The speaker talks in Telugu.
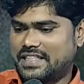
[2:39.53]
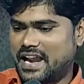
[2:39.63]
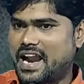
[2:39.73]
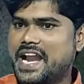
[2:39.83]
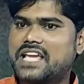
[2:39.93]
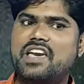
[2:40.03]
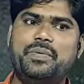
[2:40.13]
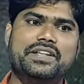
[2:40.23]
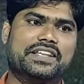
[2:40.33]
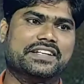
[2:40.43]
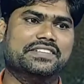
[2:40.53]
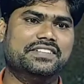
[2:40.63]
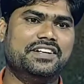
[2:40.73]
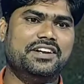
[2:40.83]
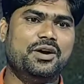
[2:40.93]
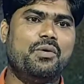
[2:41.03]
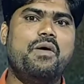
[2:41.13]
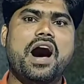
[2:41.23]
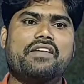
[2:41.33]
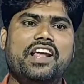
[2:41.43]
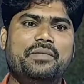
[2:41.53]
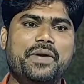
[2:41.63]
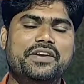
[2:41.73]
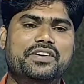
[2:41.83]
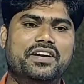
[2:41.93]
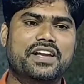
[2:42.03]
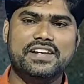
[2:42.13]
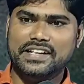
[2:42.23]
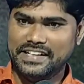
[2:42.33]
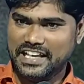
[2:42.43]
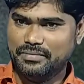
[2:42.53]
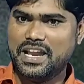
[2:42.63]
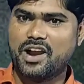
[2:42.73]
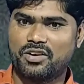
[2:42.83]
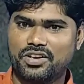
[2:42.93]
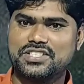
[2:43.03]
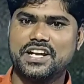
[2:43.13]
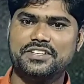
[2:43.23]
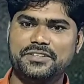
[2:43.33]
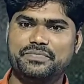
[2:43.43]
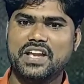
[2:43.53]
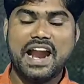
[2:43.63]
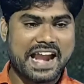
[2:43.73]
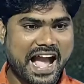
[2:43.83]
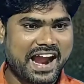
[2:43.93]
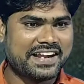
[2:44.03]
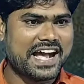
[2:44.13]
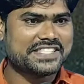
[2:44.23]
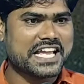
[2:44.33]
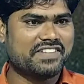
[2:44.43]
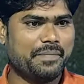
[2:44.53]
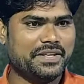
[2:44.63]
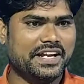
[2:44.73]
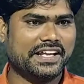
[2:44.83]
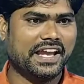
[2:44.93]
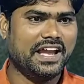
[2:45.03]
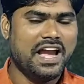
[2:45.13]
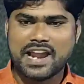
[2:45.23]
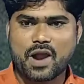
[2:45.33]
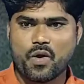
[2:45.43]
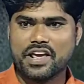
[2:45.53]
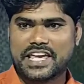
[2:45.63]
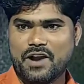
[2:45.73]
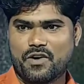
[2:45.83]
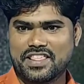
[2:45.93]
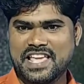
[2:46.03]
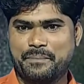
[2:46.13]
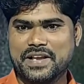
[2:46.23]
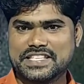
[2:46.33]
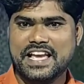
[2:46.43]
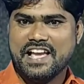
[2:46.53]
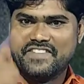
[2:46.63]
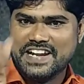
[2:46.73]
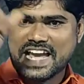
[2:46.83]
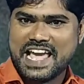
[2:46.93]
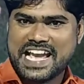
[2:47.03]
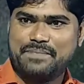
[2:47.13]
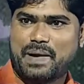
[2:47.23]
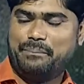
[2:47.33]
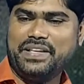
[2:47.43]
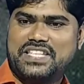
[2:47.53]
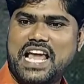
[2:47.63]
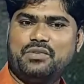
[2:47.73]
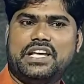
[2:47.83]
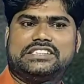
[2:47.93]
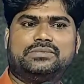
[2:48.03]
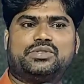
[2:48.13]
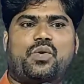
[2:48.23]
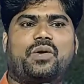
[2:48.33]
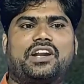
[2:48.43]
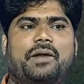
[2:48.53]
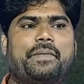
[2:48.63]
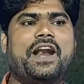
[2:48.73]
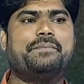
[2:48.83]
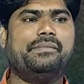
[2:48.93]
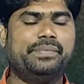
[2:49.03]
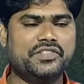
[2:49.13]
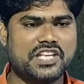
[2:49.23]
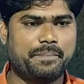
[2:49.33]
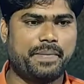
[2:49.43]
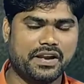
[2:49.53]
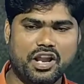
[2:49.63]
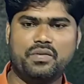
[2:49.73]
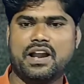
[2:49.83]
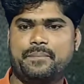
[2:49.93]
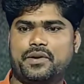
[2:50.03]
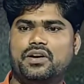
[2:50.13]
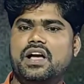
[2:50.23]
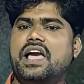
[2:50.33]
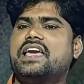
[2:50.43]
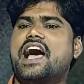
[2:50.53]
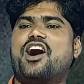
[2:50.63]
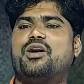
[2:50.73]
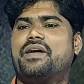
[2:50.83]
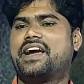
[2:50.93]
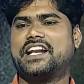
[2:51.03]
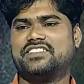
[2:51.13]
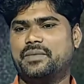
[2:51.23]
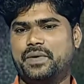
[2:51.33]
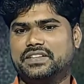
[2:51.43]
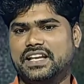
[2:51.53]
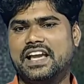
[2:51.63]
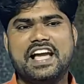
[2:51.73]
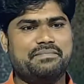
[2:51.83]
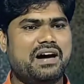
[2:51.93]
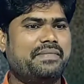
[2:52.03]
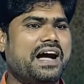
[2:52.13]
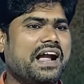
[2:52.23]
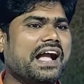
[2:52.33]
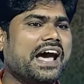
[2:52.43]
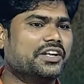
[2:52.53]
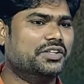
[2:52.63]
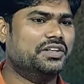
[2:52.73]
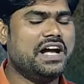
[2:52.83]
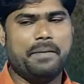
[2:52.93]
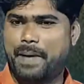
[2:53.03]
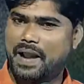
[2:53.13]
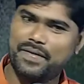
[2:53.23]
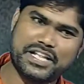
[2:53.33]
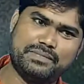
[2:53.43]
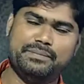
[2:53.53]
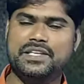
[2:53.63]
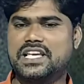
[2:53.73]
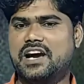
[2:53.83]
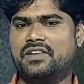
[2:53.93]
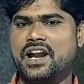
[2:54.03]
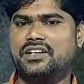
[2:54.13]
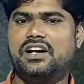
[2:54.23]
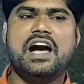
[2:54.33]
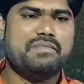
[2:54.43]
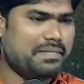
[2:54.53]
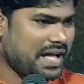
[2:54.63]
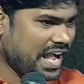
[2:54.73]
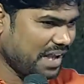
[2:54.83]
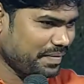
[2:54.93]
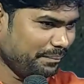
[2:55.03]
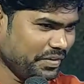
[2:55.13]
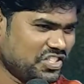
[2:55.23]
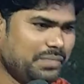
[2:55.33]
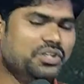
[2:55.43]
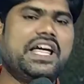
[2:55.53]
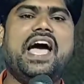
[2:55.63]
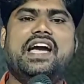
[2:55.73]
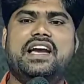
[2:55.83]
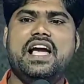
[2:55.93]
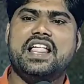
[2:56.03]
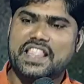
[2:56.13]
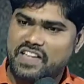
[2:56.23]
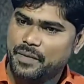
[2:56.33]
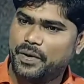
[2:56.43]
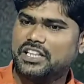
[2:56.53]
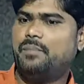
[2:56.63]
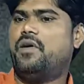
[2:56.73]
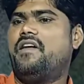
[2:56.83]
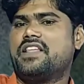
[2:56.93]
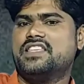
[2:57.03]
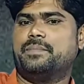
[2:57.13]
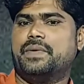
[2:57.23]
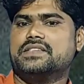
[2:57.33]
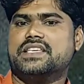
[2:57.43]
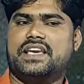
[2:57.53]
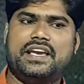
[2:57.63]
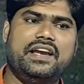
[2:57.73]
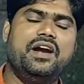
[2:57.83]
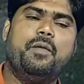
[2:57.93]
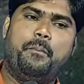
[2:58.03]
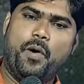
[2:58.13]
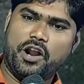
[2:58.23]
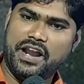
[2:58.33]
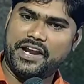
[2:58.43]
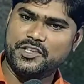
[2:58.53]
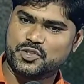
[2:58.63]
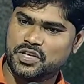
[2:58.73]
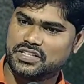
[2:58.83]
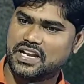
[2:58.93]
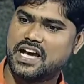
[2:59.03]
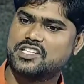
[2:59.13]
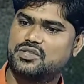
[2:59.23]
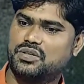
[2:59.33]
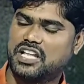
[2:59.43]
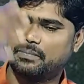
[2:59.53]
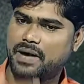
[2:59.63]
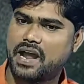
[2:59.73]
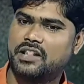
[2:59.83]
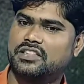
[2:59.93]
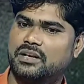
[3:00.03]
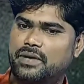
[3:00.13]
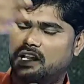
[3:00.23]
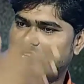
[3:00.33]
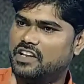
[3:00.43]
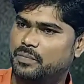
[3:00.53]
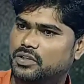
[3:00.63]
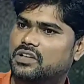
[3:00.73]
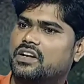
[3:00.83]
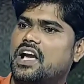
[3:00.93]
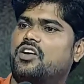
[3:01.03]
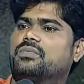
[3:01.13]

తనకంటే ఎక్కువైపోయింది వారలు అయిపోయాడు ఇడు ఏమీ లేకుండా వచ్చాడు నాకంటే ఆస్తి ఎక్కువైపోయింది వీడికి నా కొడుకు ఏముండదని చెప్పేసి వీడిని ఎలాగైనా పంపించాను ఉద్దేశంతో కుట్ర పని పంపించే పనిలో ఉన్నప్పుడు యాకోబ గారు అర్థమైపోద్ది మా మాంగారు బలవంతంగా పంపించేలా ఉన్నాడు మా మాంగారు పంపించే ముందే వెళ్ళిపోతే బాగుంటుందని చెప్పేసి పౌరులంకించుకున్నాడు తన ఆశతో తన భార్యతో తన బిడ్డలతో వెళ్ళిపోతా ఉన్నాడు